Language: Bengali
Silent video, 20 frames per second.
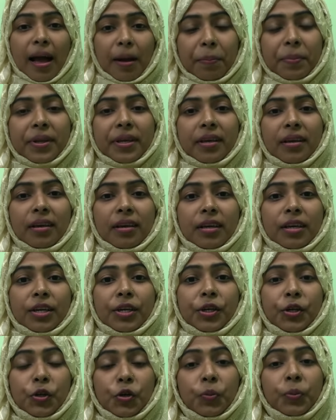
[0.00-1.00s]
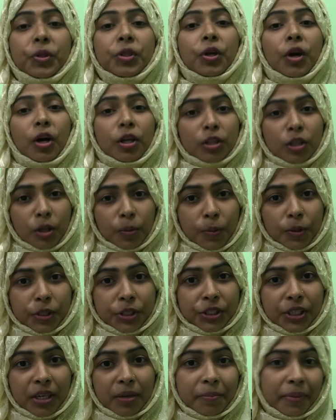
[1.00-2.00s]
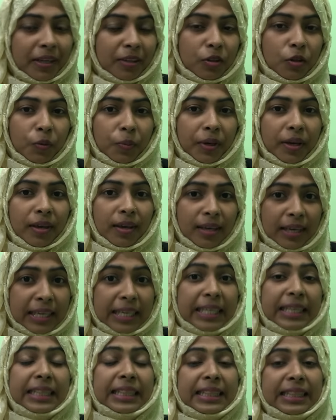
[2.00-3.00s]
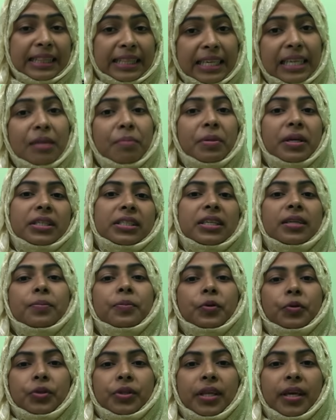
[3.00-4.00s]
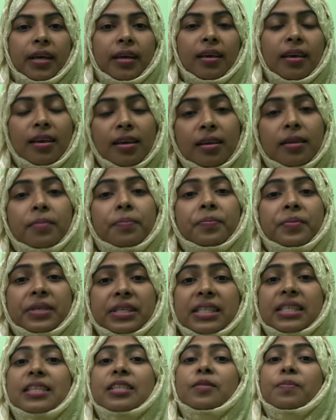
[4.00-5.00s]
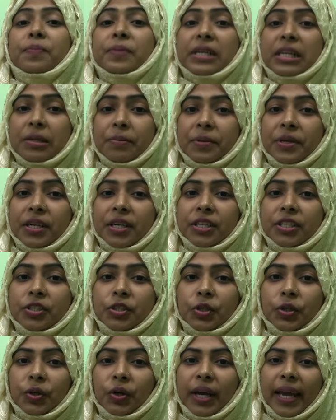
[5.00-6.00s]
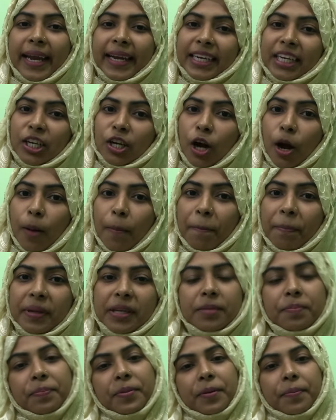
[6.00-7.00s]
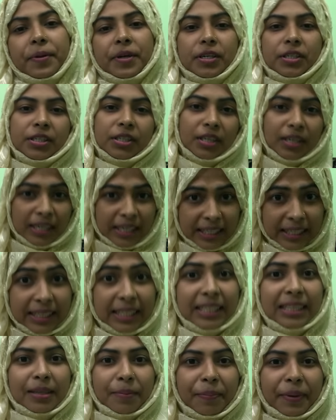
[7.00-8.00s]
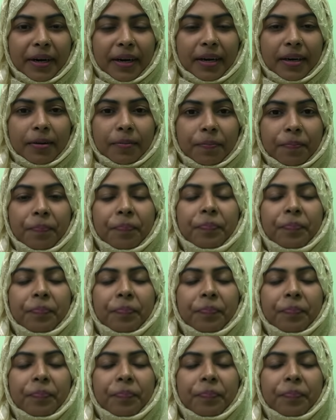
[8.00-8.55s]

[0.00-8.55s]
আপনি নিয়মিত অধ্যাবসায়ের মাধ্যমে তিন মাসের মধ্যেই বিসিএস প্রিলিমিনারির জন্য একটি কমপ্লিট প্রিপারেশন নিতে পারেন